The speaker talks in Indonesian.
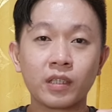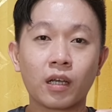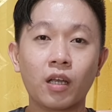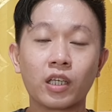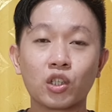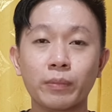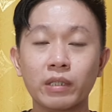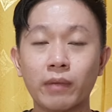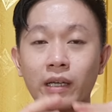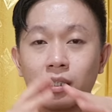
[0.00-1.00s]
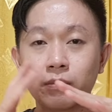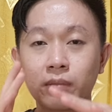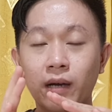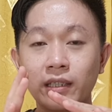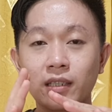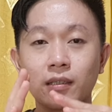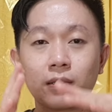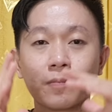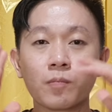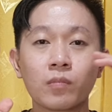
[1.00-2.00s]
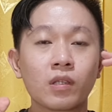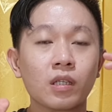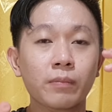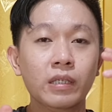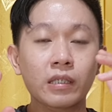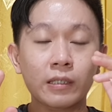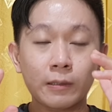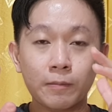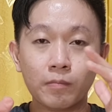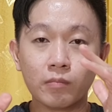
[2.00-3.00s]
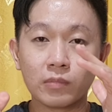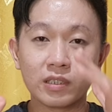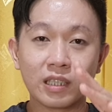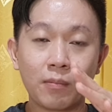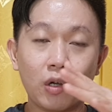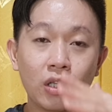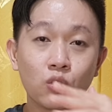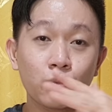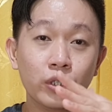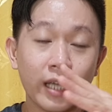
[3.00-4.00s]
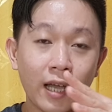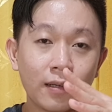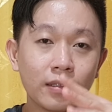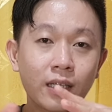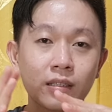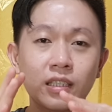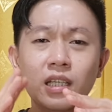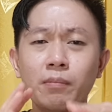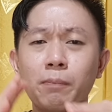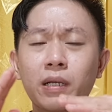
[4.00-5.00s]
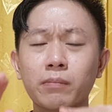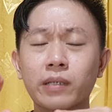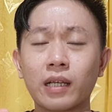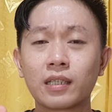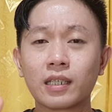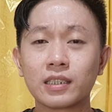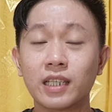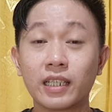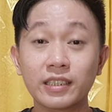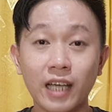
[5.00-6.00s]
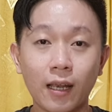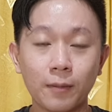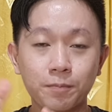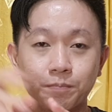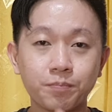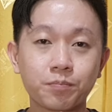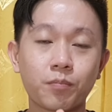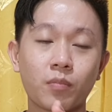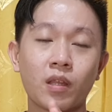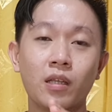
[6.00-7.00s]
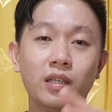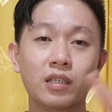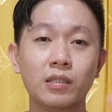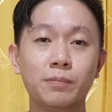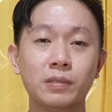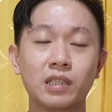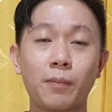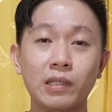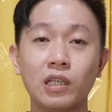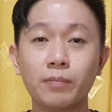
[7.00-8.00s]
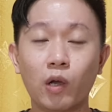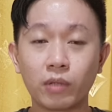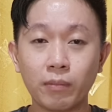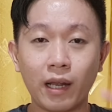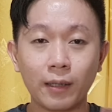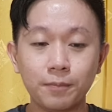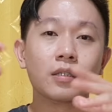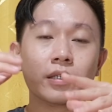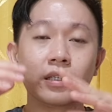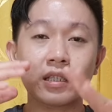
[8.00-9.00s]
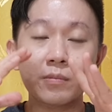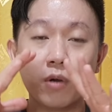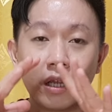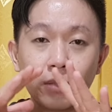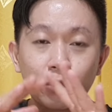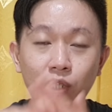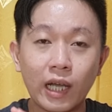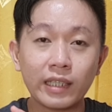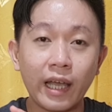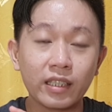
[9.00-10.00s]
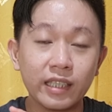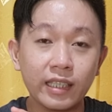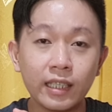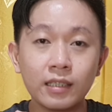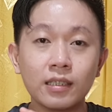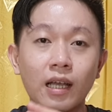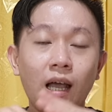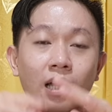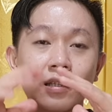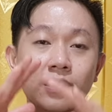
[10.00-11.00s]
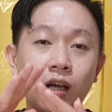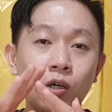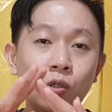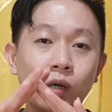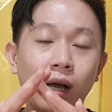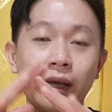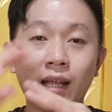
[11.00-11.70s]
Kalau kita minum air lebih banyak, lebih terserap oleh tubuh ya, dan tidak memperberat kerja ginjal. Jadi penyerapannya lebih optimal. Ini boleh menggunakan air dingin atau air